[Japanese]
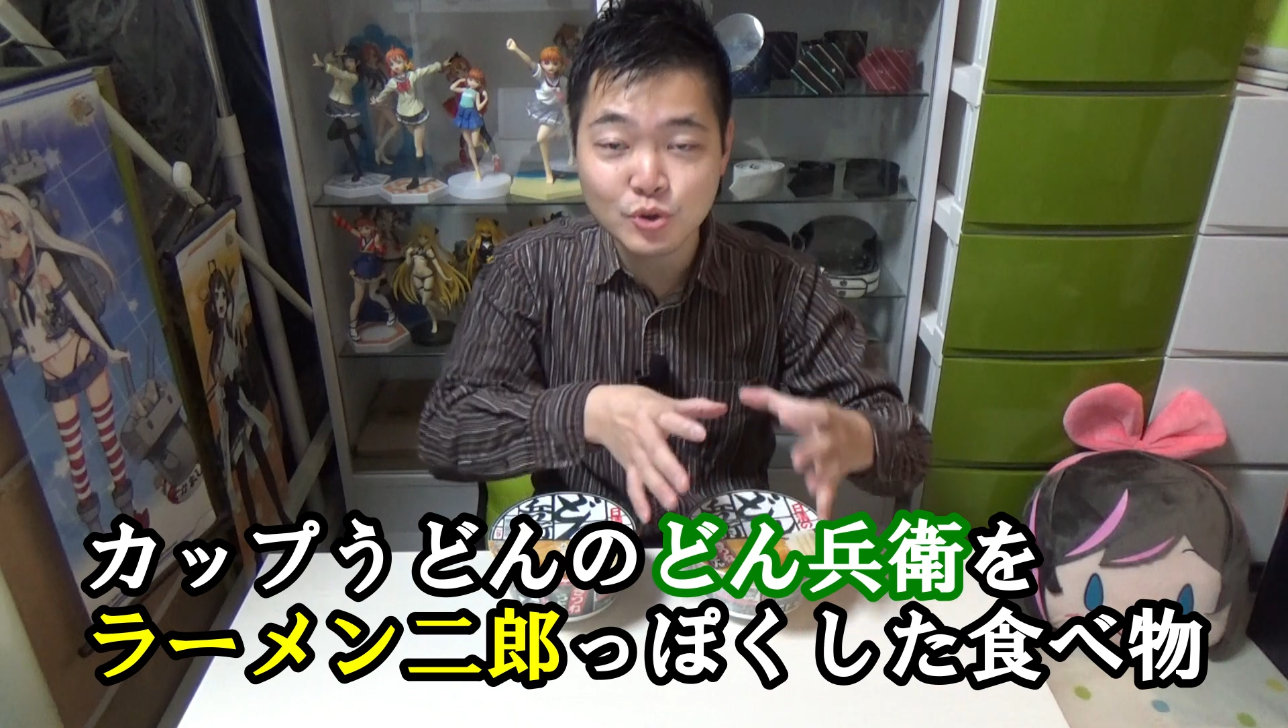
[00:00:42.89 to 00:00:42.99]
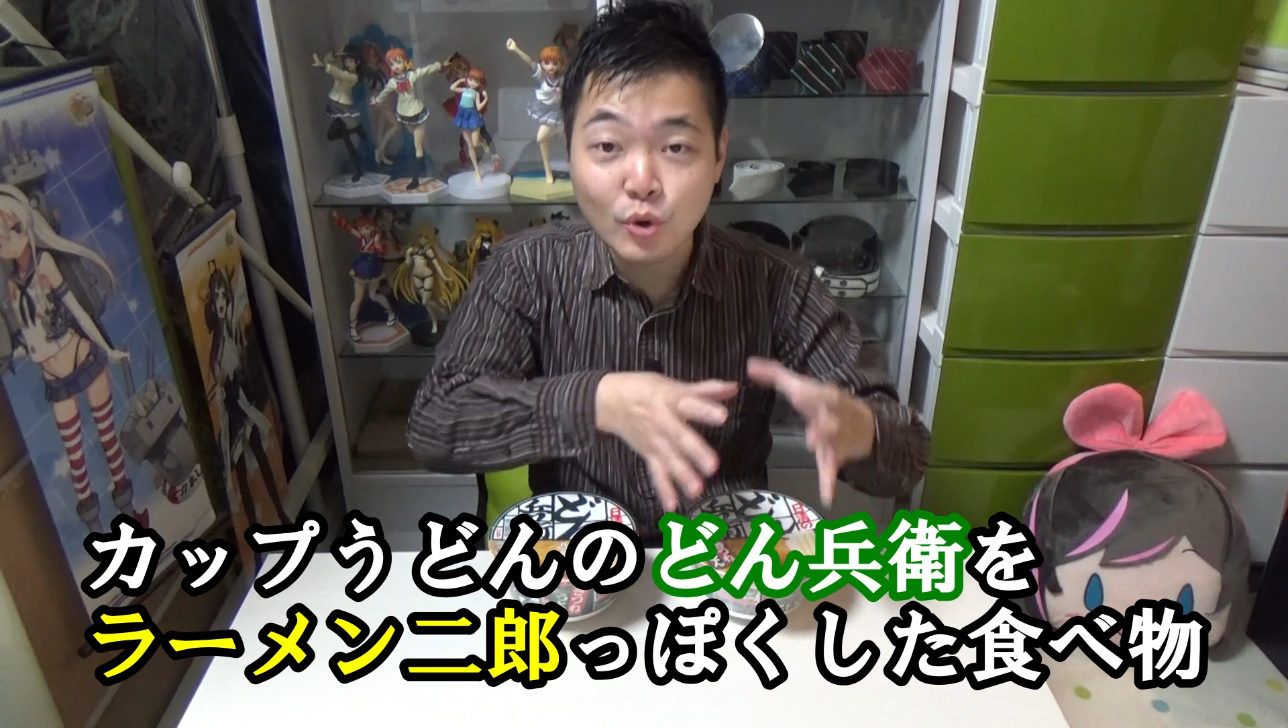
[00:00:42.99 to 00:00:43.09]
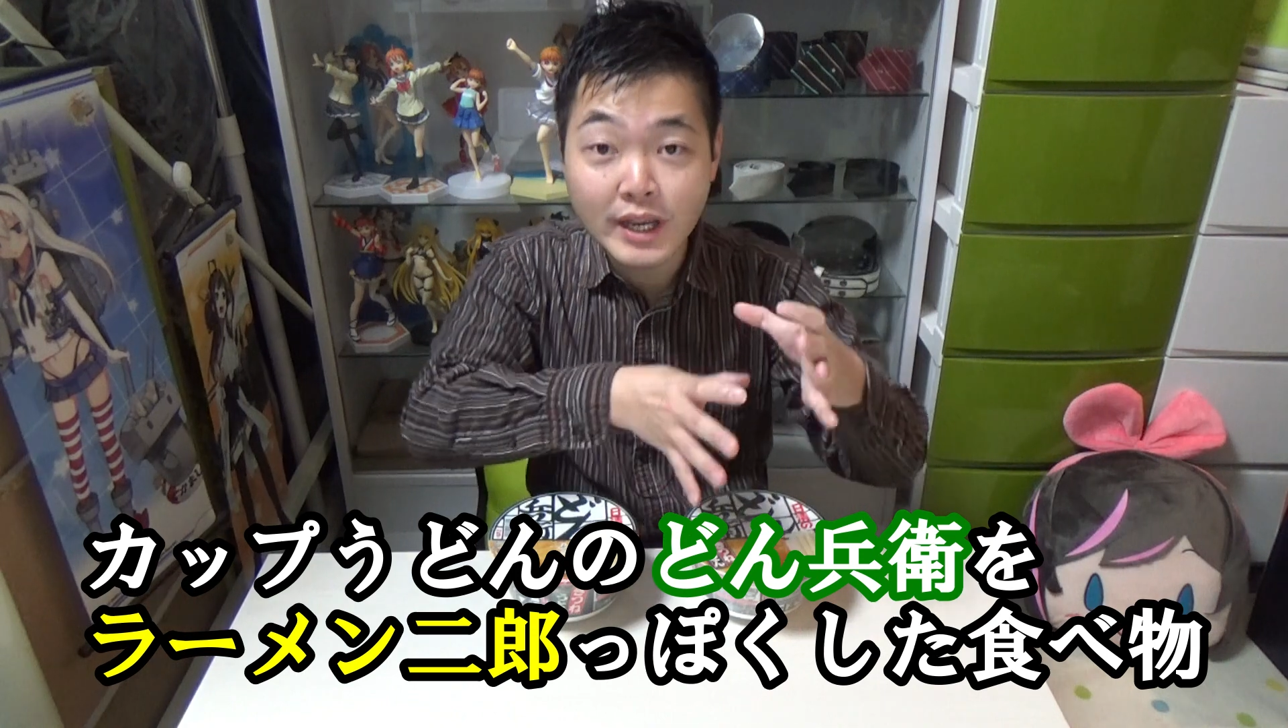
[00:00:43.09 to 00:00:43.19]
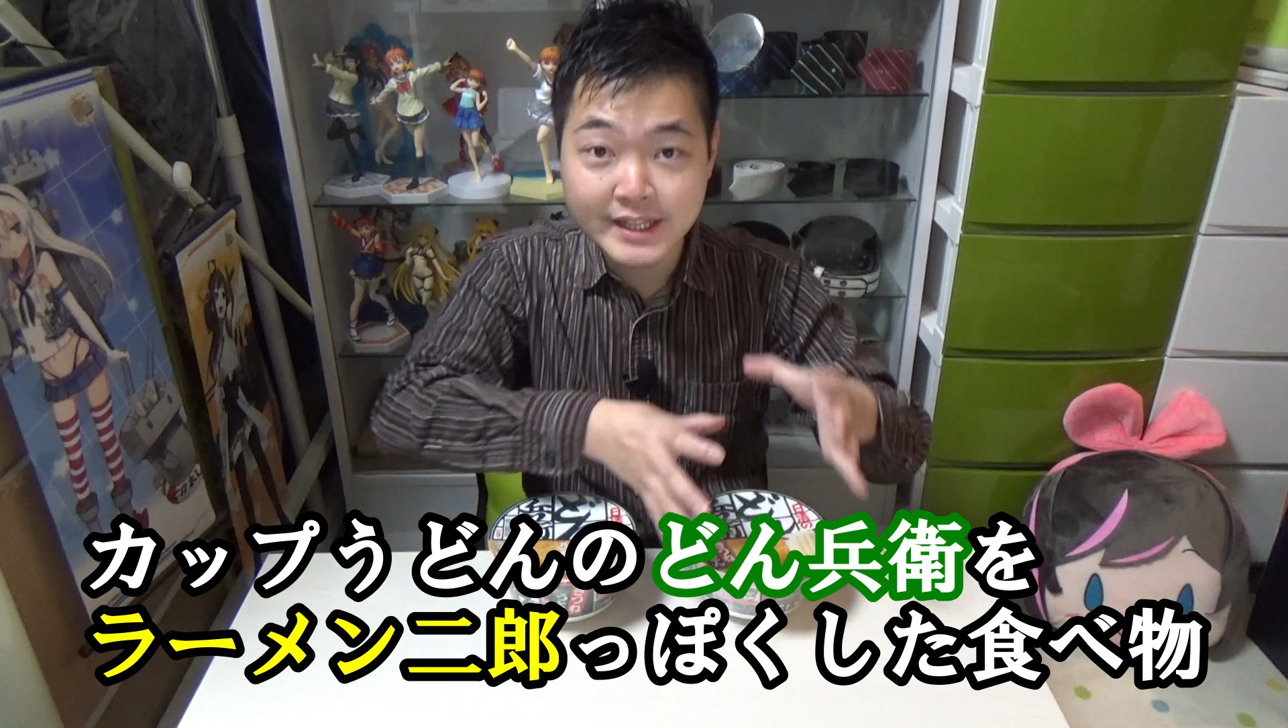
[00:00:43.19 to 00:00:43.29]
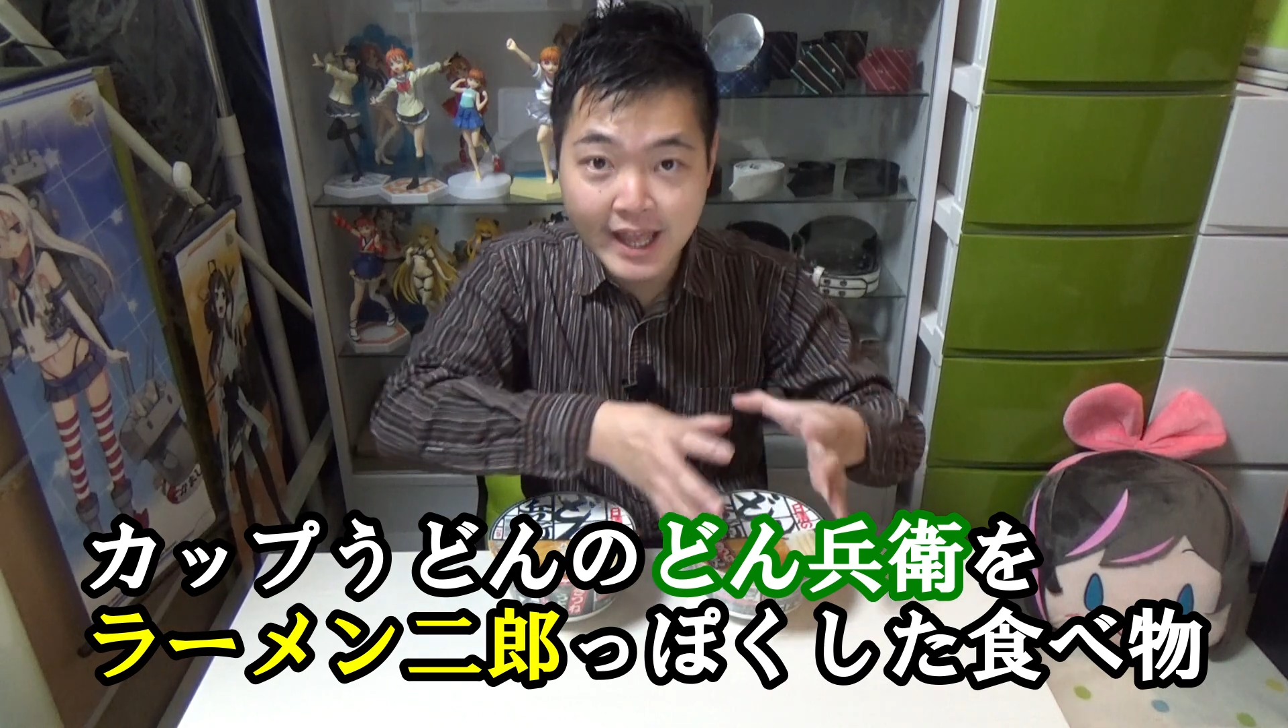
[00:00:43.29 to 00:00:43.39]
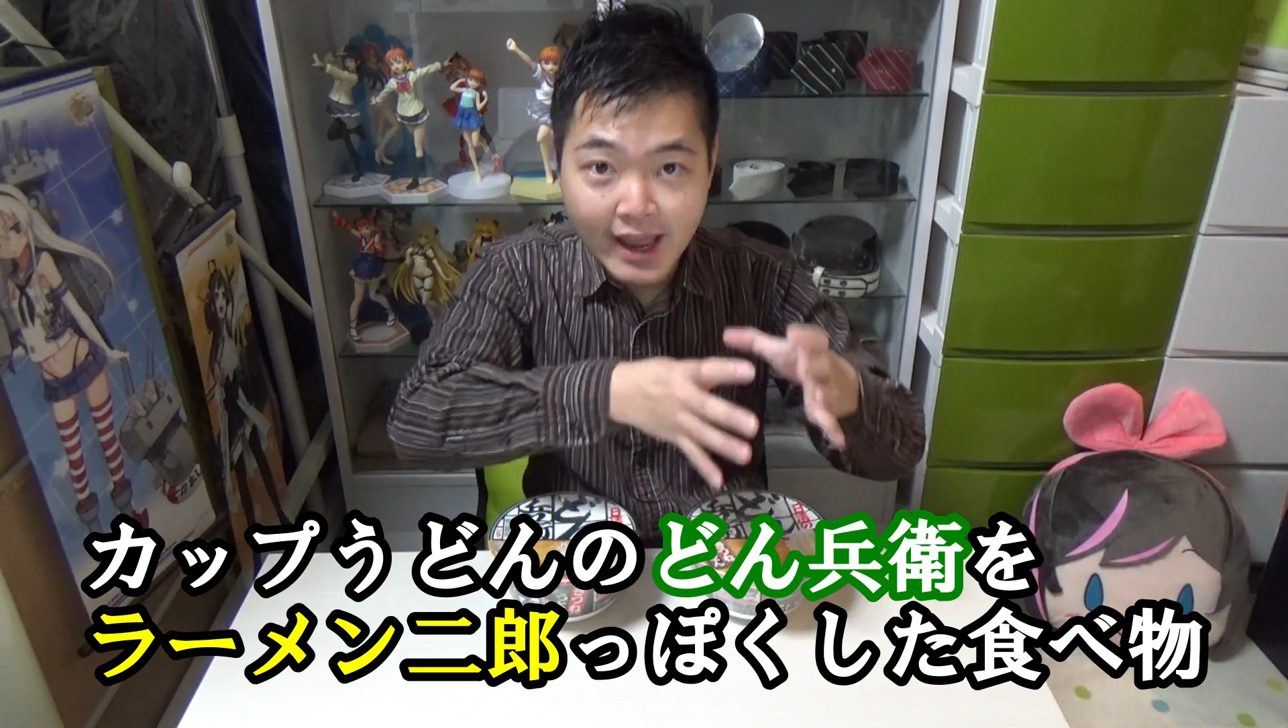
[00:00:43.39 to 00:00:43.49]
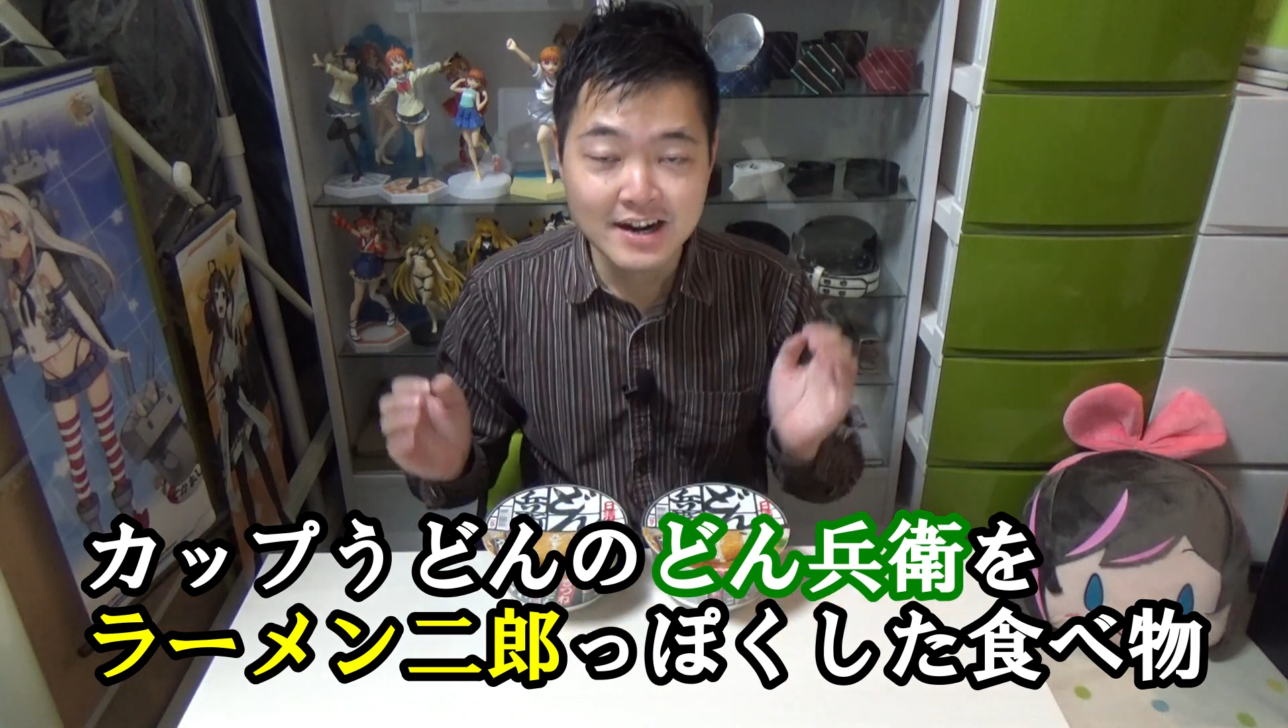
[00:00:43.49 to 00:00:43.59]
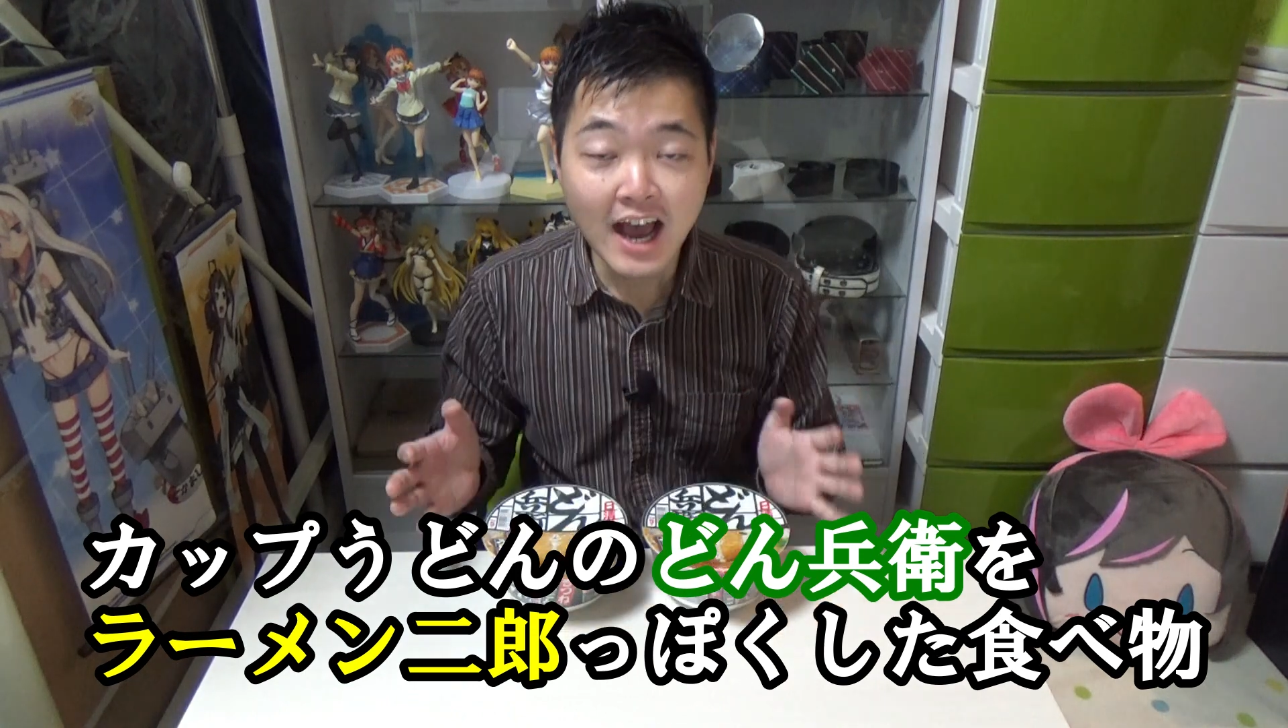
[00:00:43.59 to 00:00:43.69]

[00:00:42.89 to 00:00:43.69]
乗っけて